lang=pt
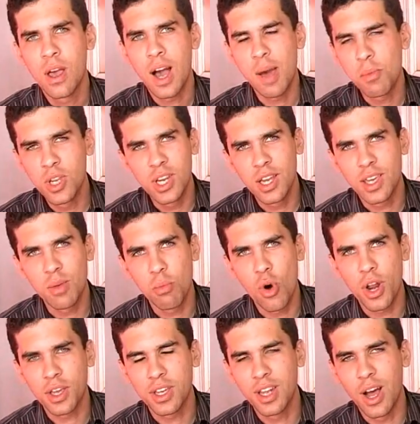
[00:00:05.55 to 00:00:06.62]
a menina que
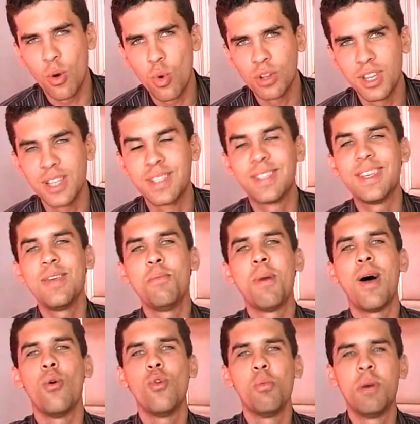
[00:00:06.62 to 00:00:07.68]
mora aqui na Rua das
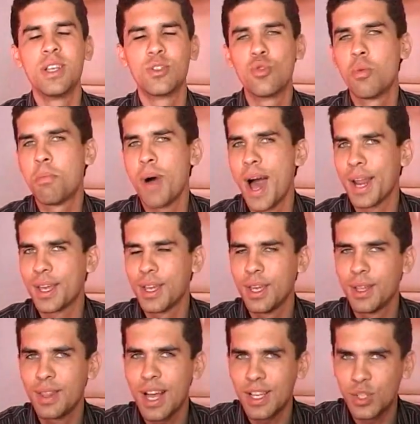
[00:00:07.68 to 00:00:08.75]
Imbaúbas, no Parque
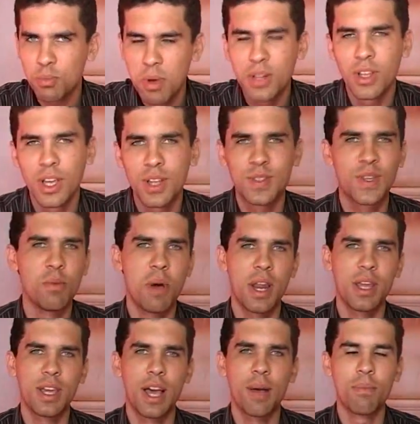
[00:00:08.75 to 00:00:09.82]
das Bandeiras, em
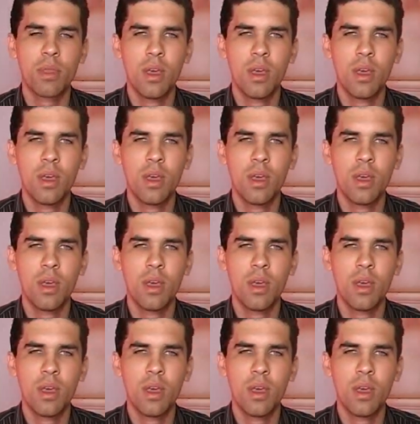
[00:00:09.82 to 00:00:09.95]
Maringá.